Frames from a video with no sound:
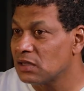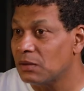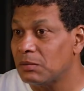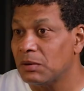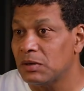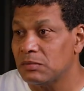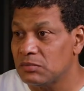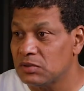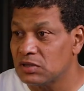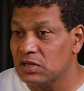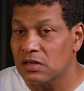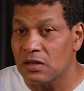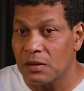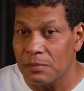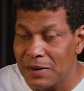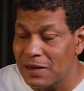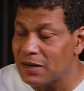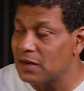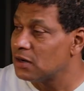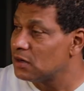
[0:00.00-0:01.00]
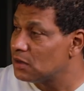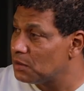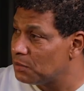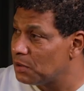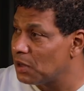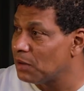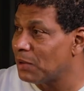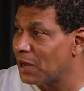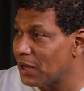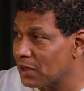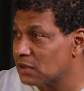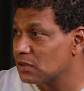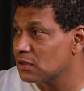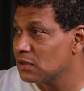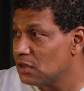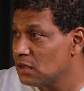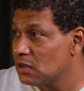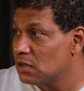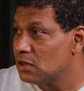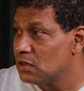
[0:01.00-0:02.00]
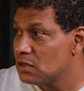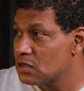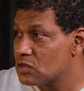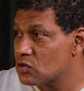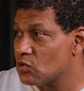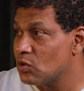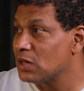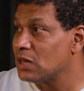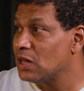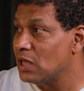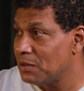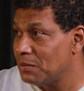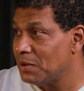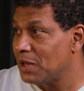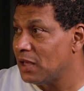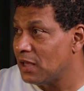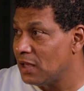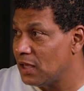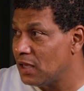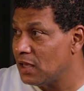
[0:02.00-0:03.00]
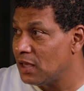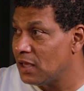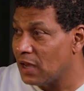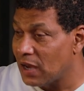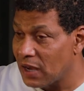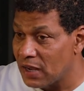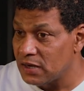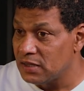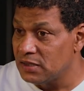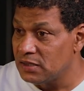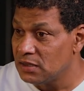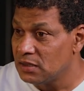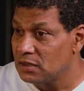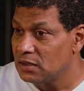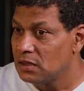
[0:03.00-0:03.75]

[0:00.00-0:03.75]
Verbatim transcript: طبعا بتتمنى ان يبقى معاك سكواد لعيبه عالي